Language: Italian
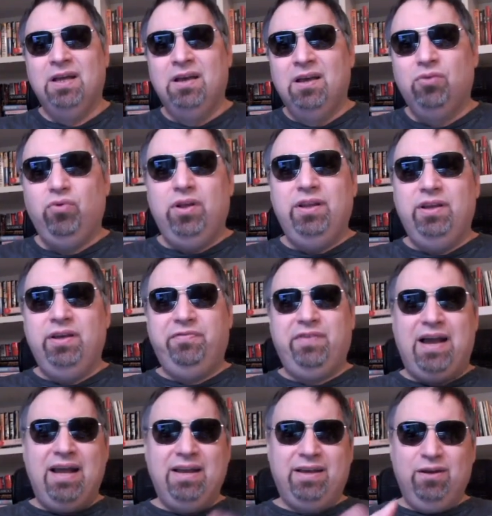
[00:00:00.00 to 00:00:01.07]
Quindi i
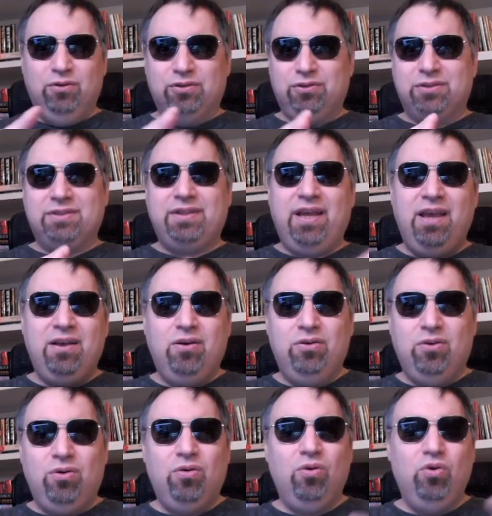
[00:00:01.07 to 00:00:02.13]
fan che lo
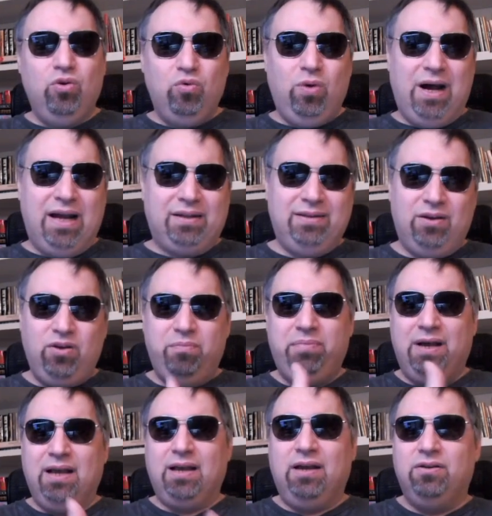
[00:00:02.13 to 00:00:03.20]
sostengono lo guardano e
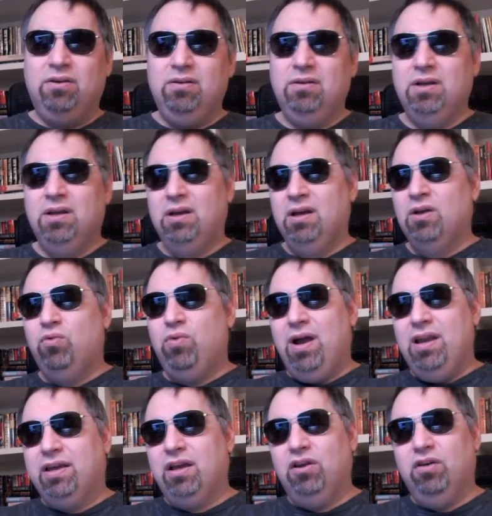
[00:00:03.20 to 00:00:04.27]
pagano,
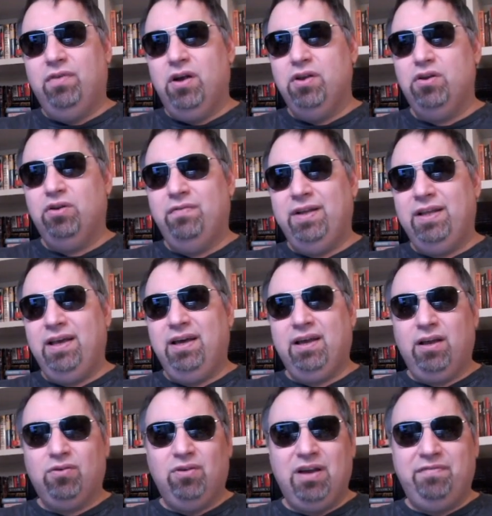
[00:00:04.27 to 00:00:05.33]
quelli che lo vogliono
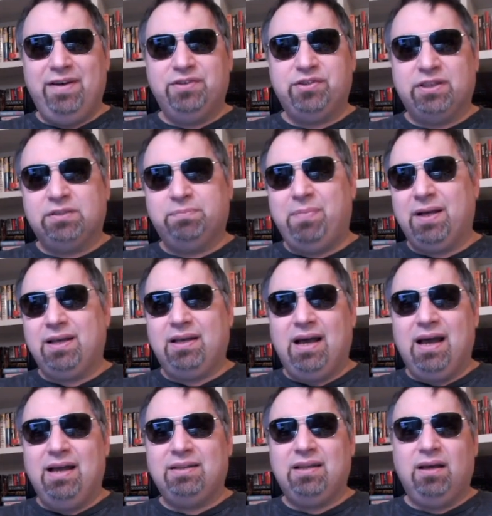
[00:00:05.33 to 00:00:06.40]
vedere con la faccia
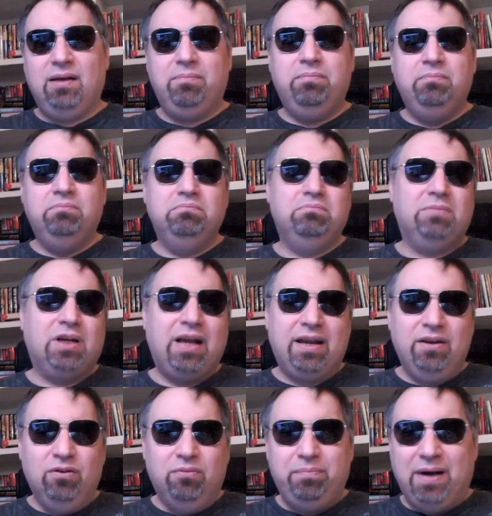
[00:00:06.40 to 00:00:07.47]
spaccata magari
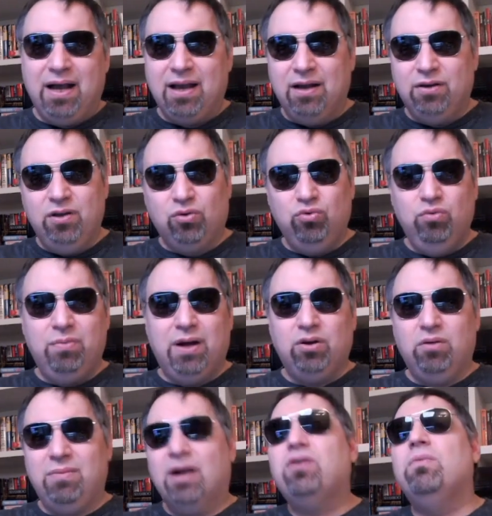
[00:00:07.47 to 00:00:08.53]
non pagano e
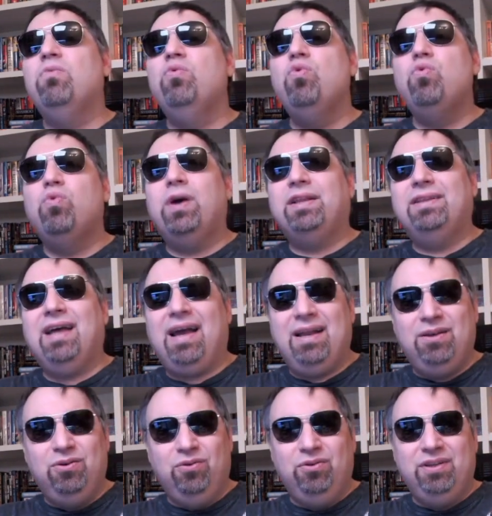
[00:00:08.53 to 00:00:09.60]
rubano, ma comunque
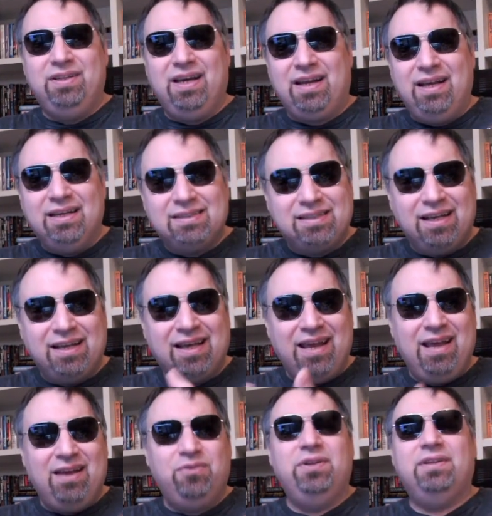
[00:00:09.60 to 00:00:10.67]
danno interesse,
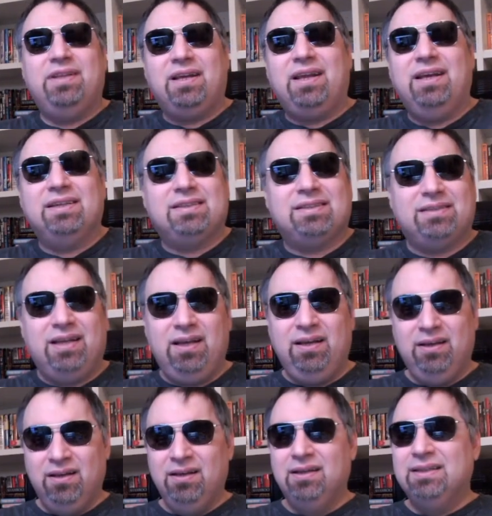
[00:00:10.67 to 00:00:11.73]
creano
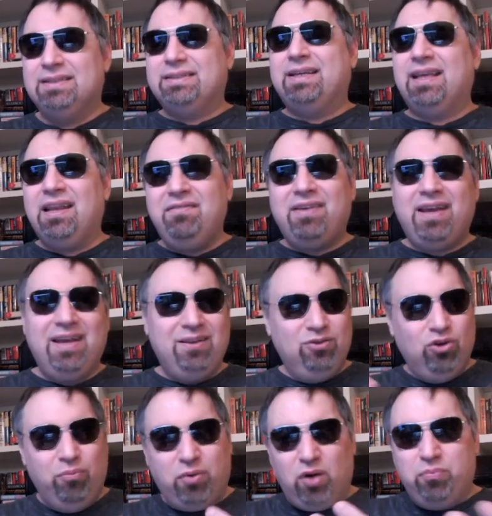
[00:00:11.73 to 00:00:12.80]
interesse
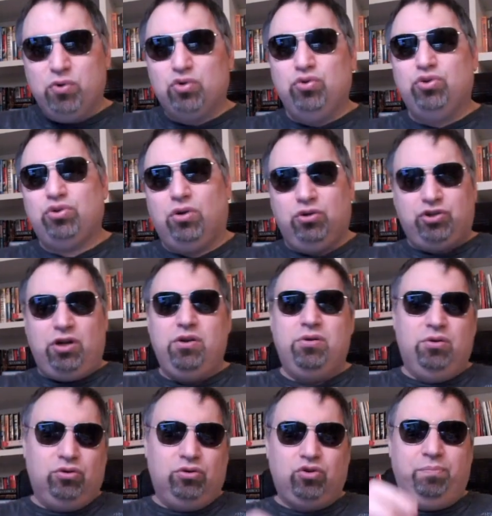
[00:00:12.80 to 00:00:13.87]
scrivendo proprio sui social io
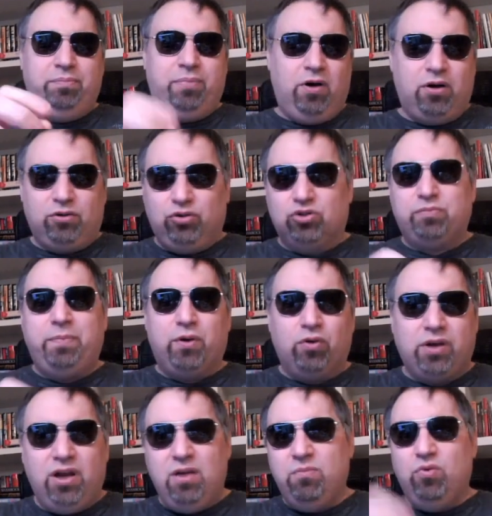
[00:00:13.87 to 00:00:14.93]
non lo sopporto, spero
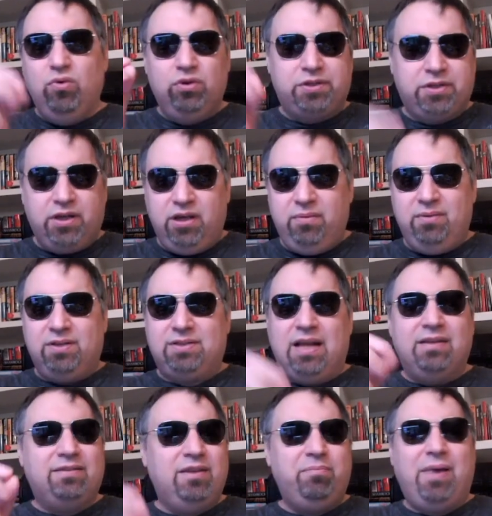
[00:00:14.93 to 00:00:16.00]
che le buschi, mi sta
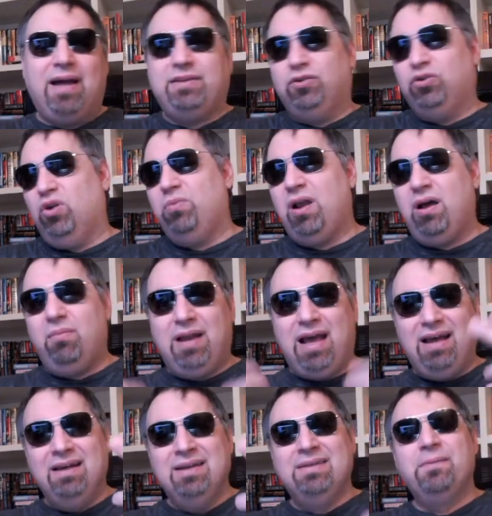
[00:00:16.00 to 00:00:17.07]
antipatico e bla bla
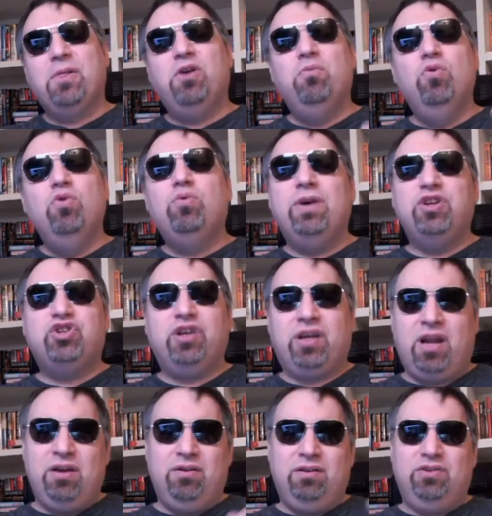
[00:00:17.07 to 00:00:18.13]
bla, comunque
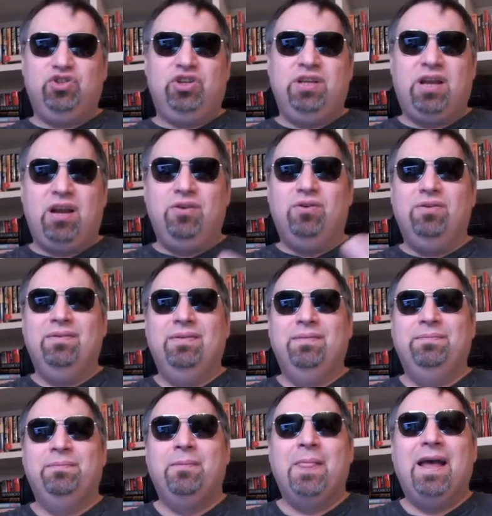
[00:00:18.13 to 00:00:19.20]
generano, generano
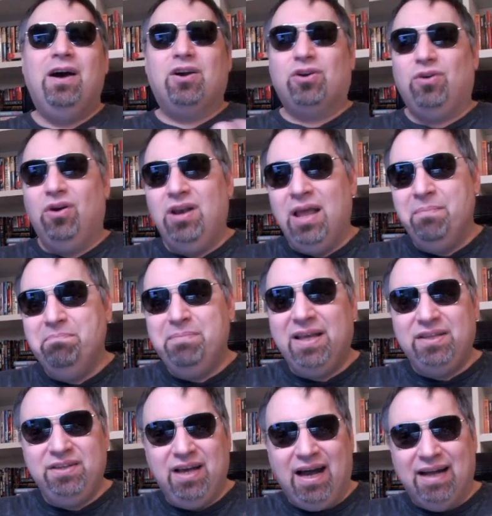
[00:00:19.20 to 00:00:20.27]
role
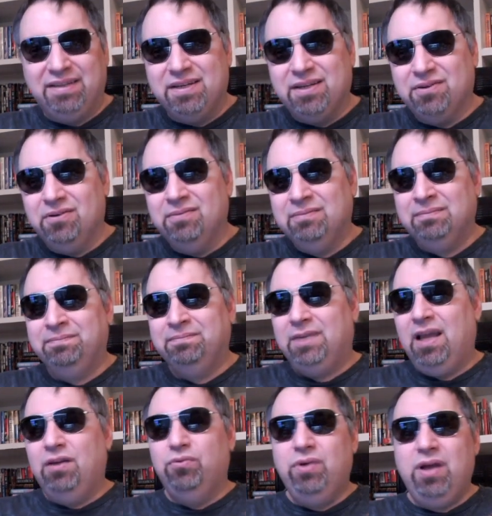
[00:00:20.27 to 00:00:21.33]
mediatico
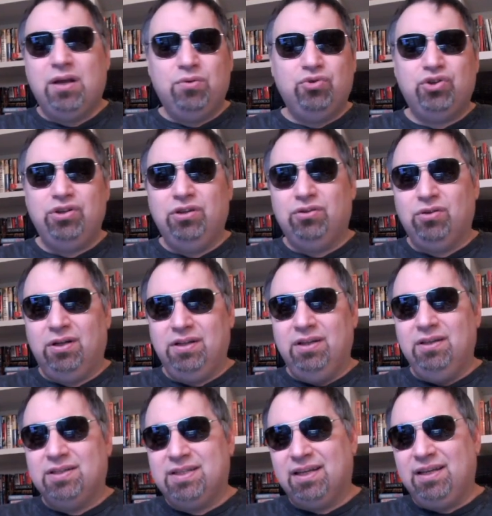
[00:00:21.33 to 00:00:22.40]
e lui è riuscito ad
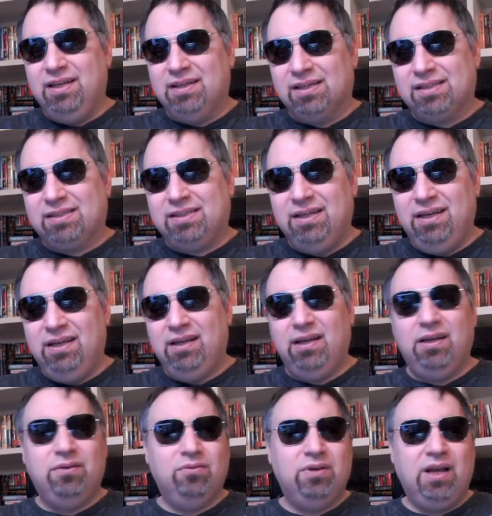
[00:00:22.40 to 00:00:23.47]

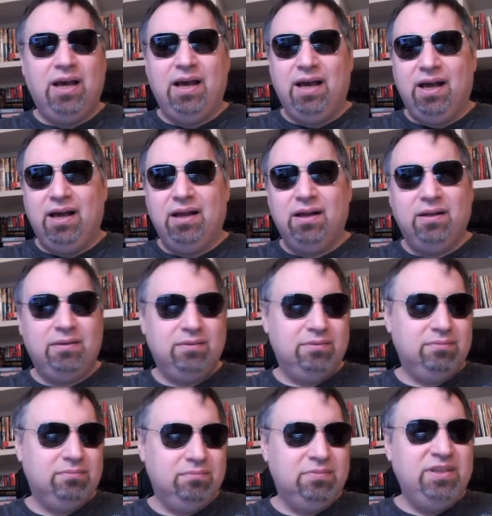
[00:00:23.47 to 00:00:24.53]
inserirsi in una
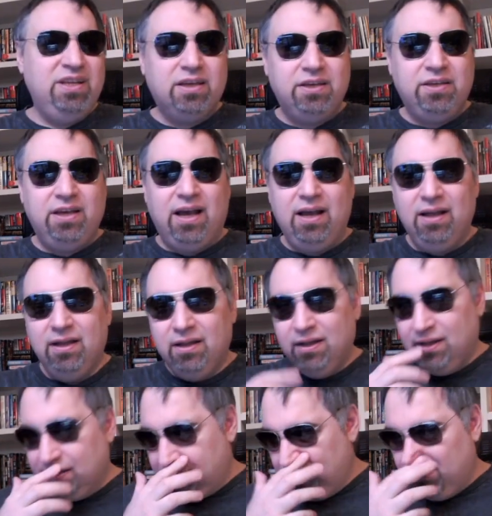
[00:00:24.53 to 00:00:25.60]
nicchia
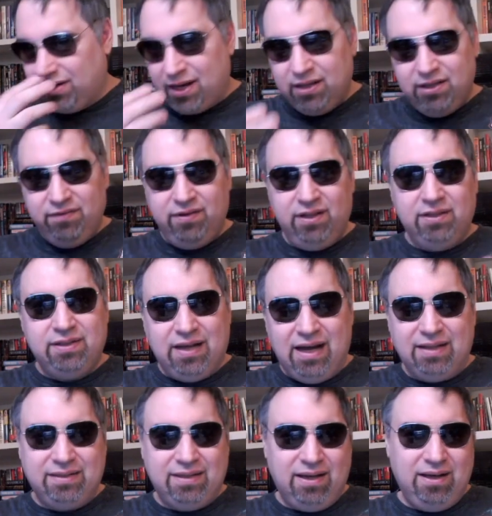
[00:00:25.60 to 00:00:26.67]
che ora è
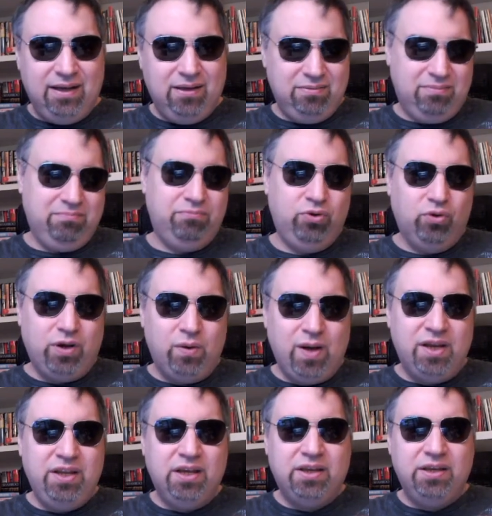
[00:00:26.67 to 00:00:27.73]
diventata più che una
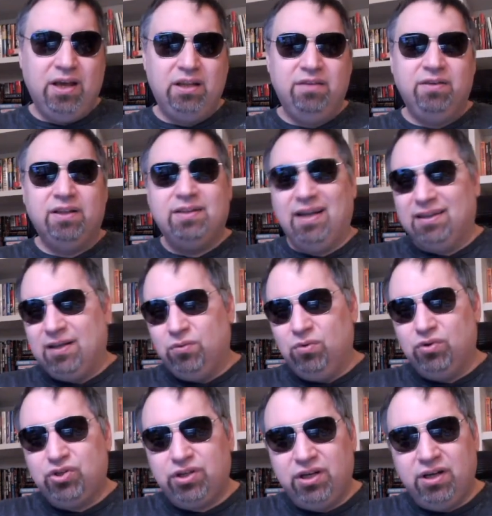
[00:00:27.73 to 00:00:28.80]
nicchia, è diventata un
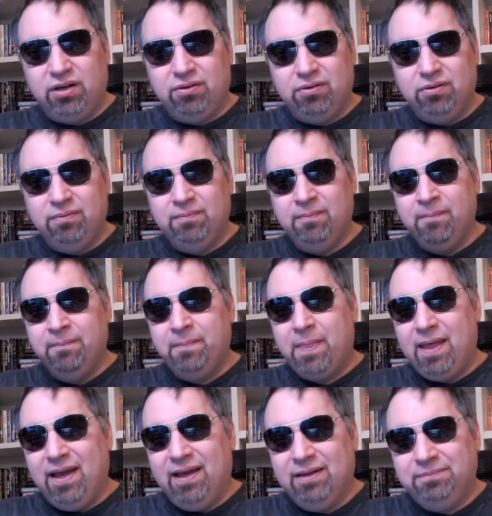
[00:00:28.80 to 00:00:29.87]
oceano.
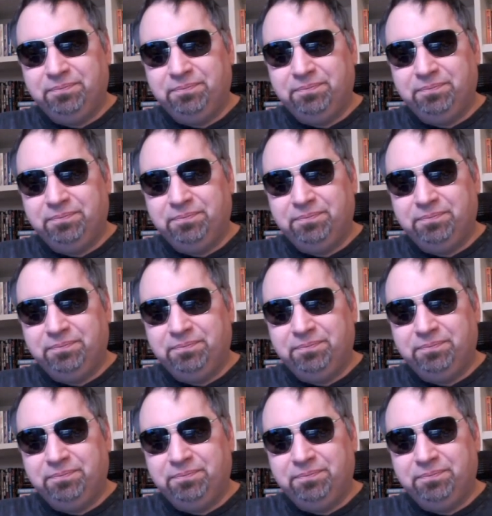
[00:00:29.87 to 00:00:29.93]
Eh?